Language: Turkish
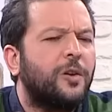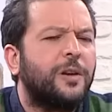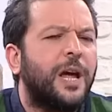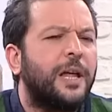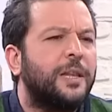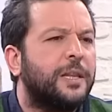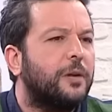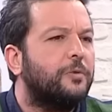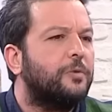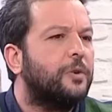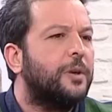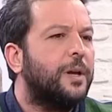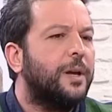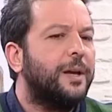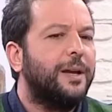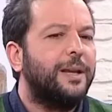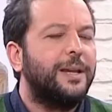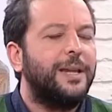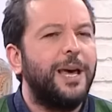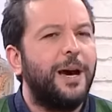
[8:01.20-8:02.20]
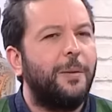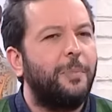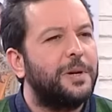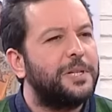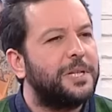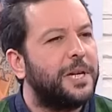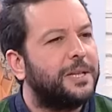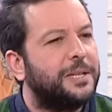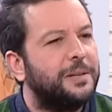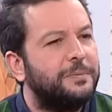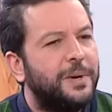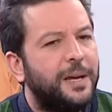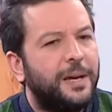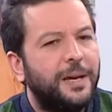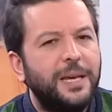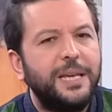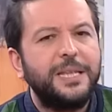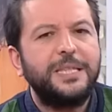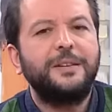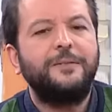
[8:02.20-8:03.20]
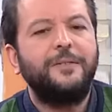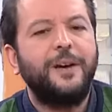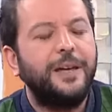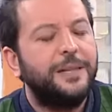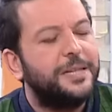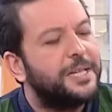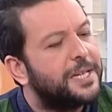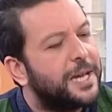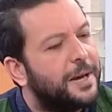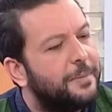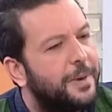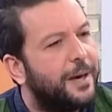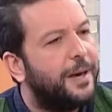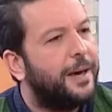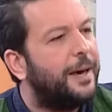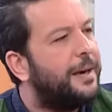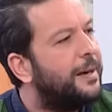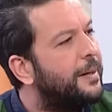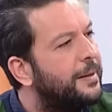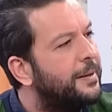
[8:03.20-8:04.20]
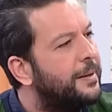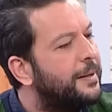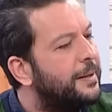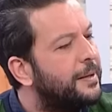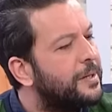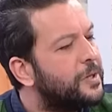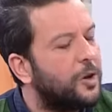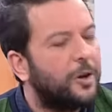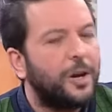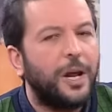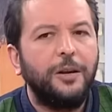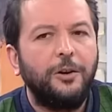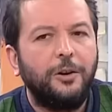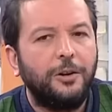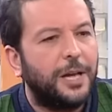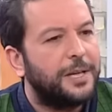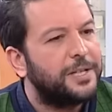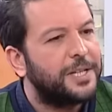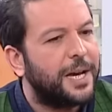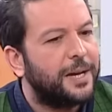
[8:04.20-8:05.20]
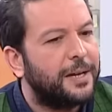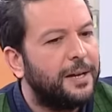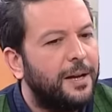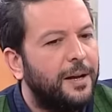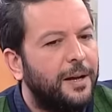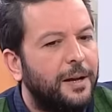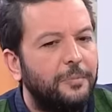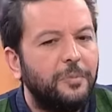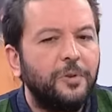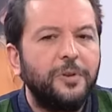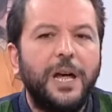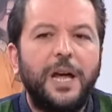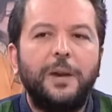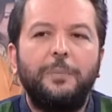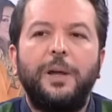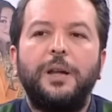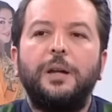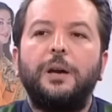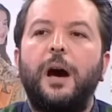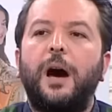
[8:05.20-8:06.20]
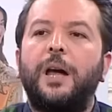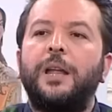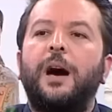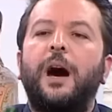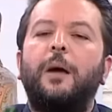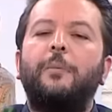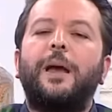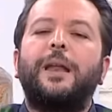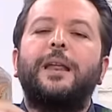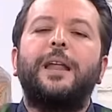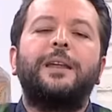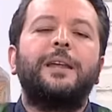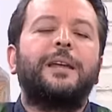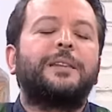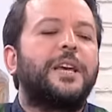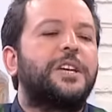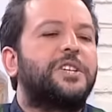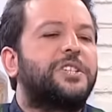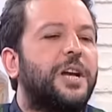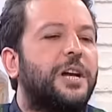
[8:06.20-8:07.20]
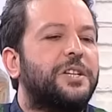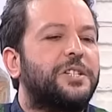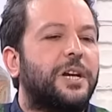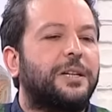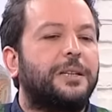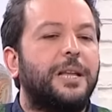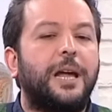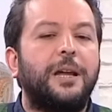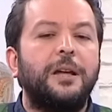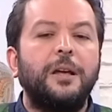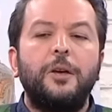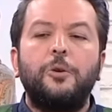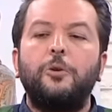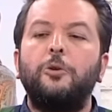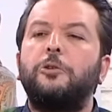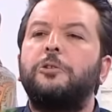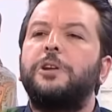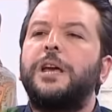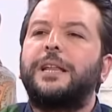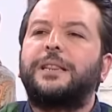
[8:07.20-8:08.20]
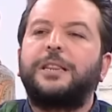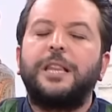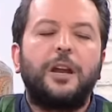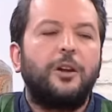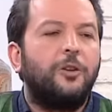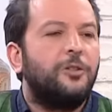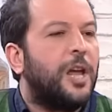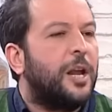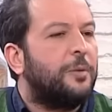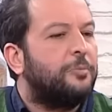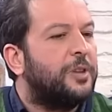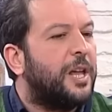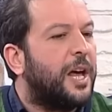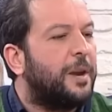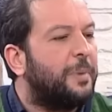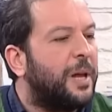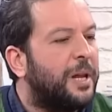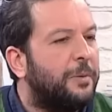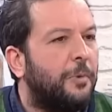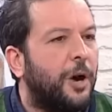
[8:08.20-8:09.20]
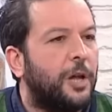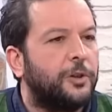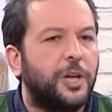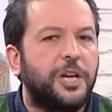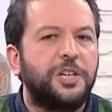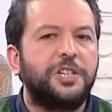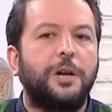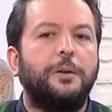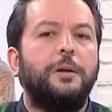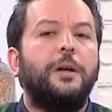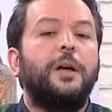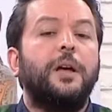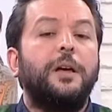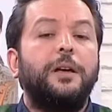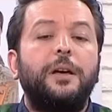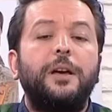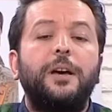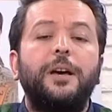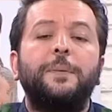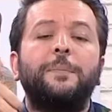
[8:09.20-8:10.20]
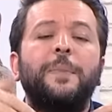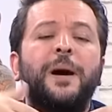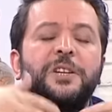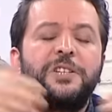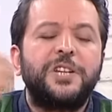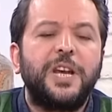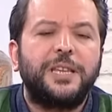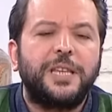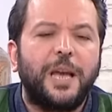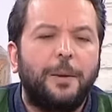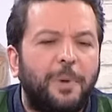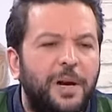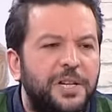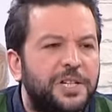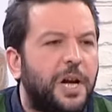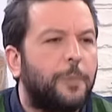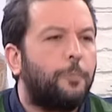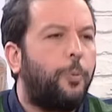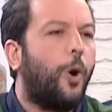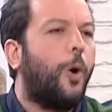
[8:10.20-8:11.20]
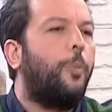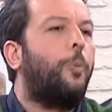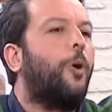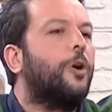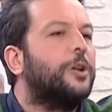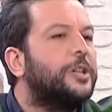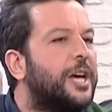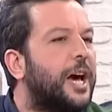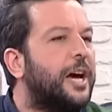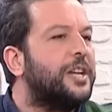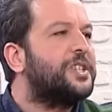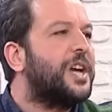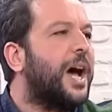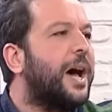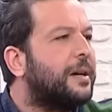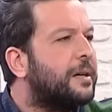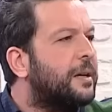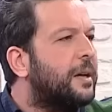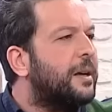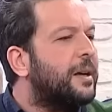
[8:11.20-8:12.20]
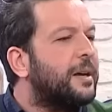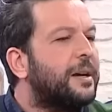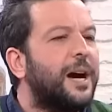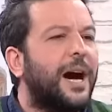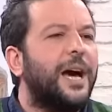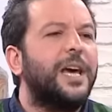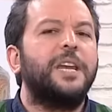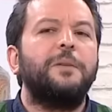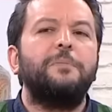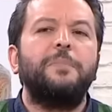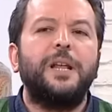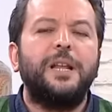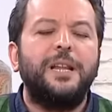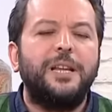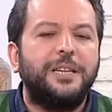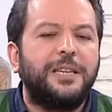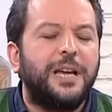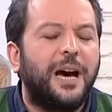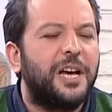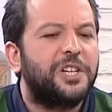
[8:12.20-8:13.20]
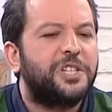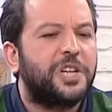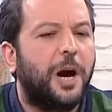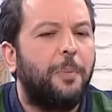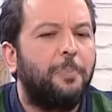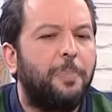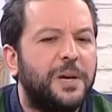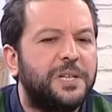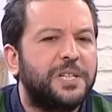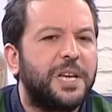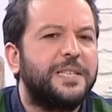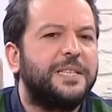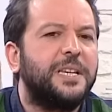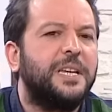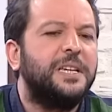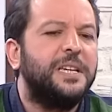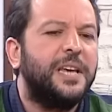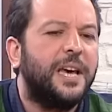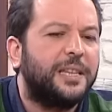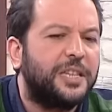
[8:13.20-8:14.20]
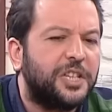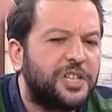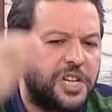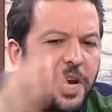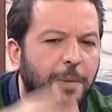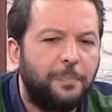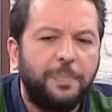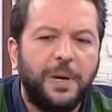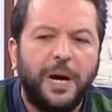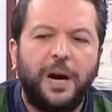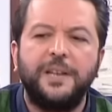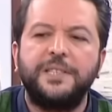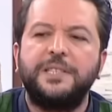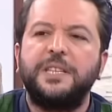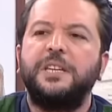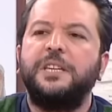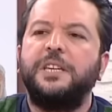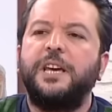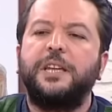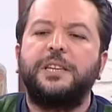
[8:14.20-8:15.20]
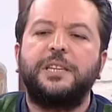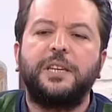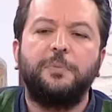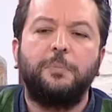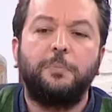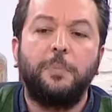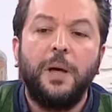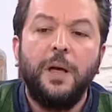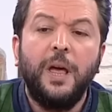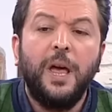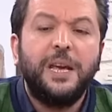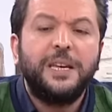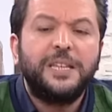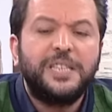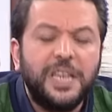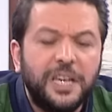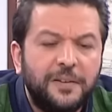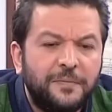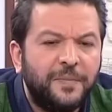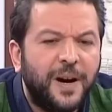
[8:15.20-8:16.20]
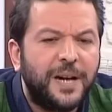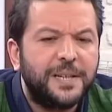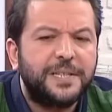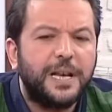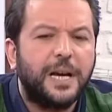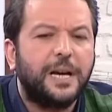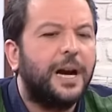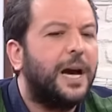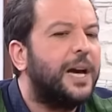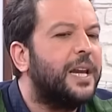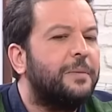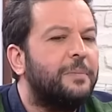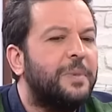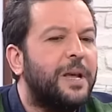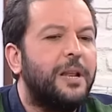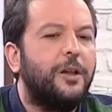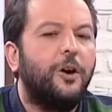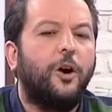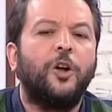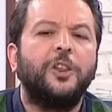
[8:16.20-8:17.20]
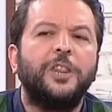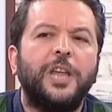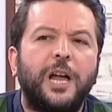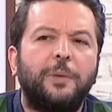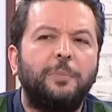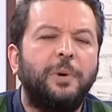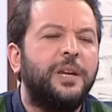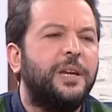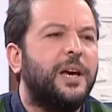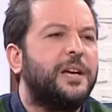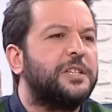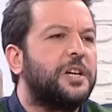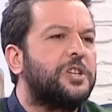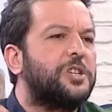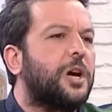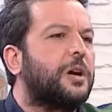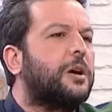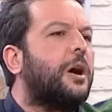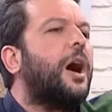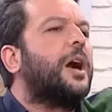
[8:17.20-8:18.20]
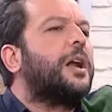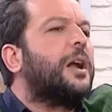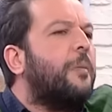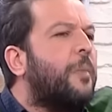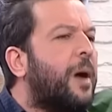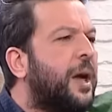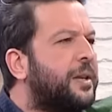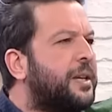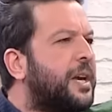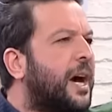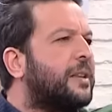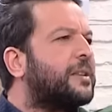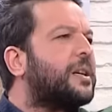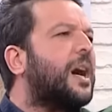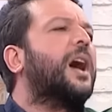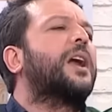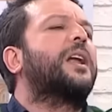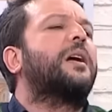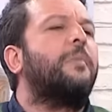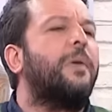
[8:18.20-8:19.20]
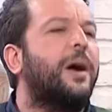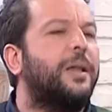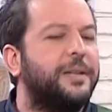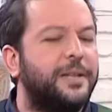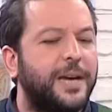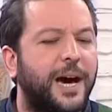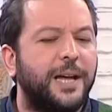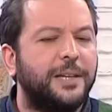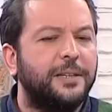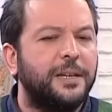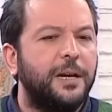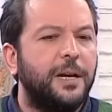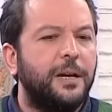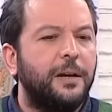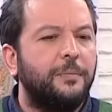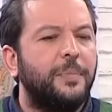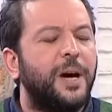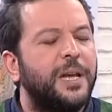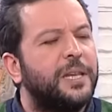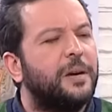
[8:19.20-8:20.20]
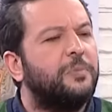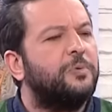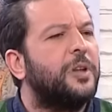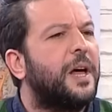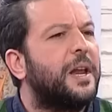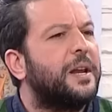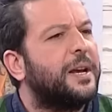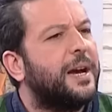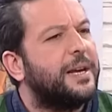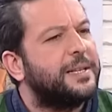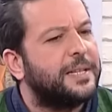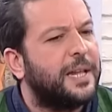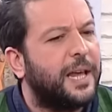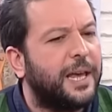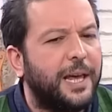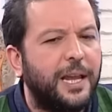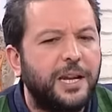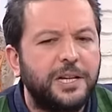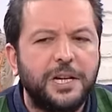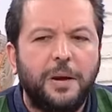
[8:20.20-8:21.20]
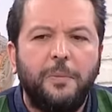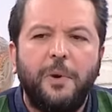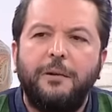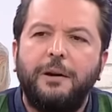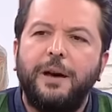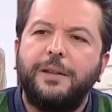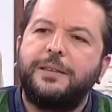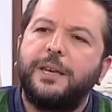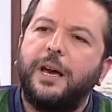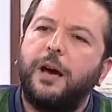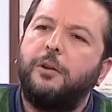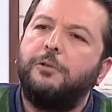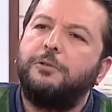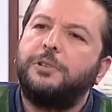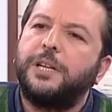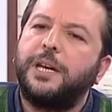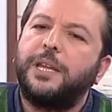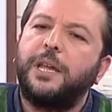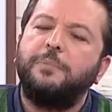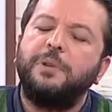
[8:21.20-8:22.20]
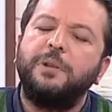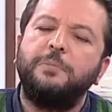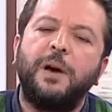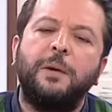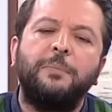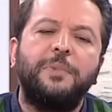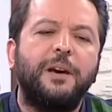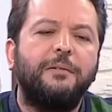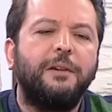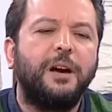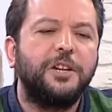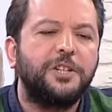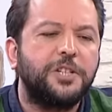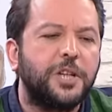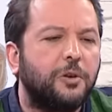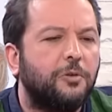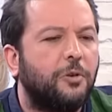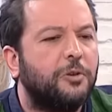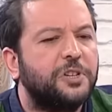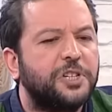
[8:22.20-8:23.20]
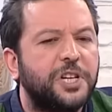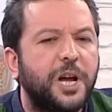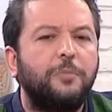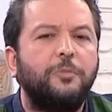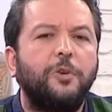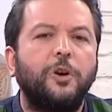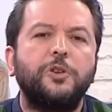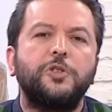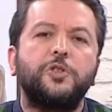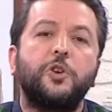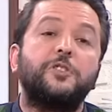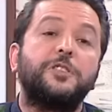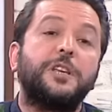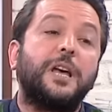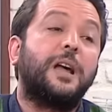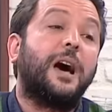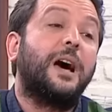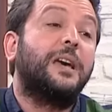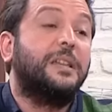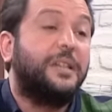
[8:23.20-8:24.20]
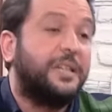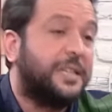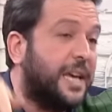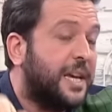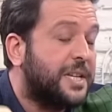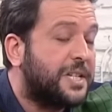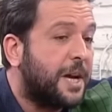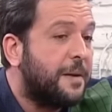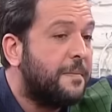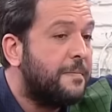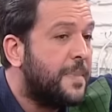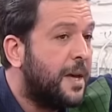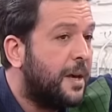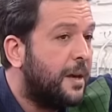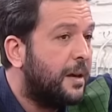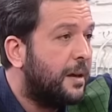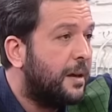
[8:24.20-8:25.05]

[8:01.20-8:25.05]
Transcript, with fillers: Son randevu. Ne yapacaktım? İstifa edeceğim. Ee, Sonra ne olacak? Bunlar beni ana haberlerine taşıyacaklar. Hürriyetler onlar bunlar beni montaj e, manşet yapacak, pohpohlayacak. Gayrimilli DHKPC zihniyeti, şebbiha zihniyeti kim varsa gayrimilli onlar beni yazacak. Kahraman Nihat, kahraman Nihat. Ben de bunların gazına geleceğim. Evet ya ülkede bilmem ne var işte konuşamıyoruz o yüzden hayır diyeceğim.